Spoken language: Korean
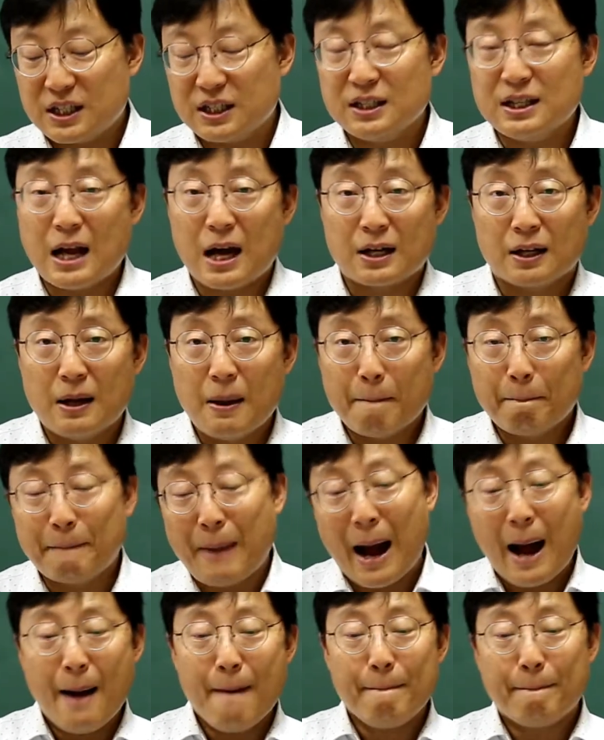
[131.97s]
신나는
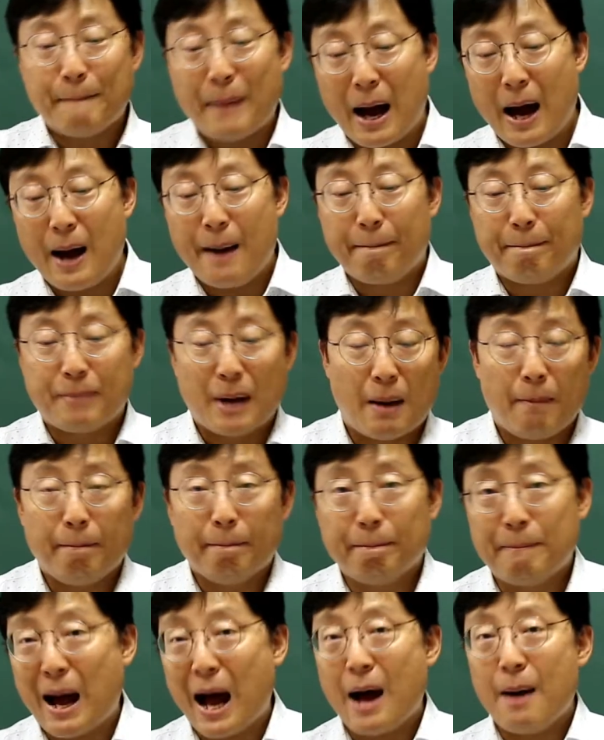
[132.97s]

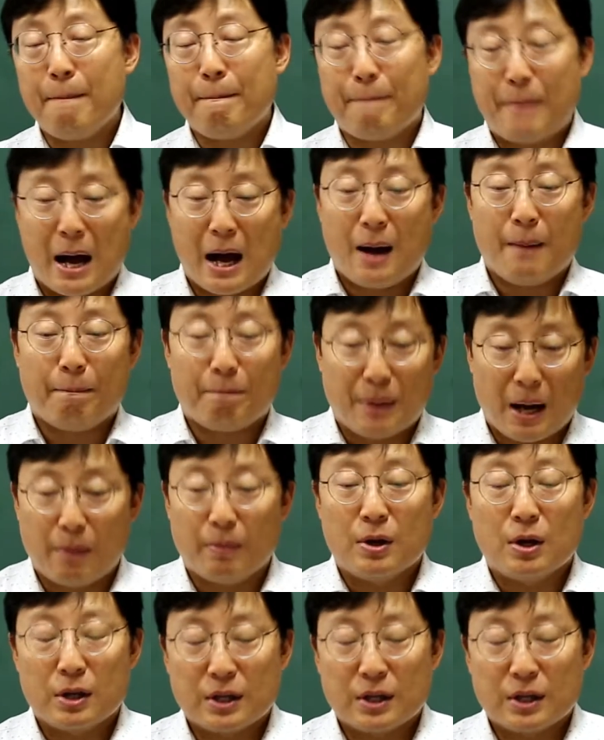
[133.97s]
빰빰빰빰빰빰,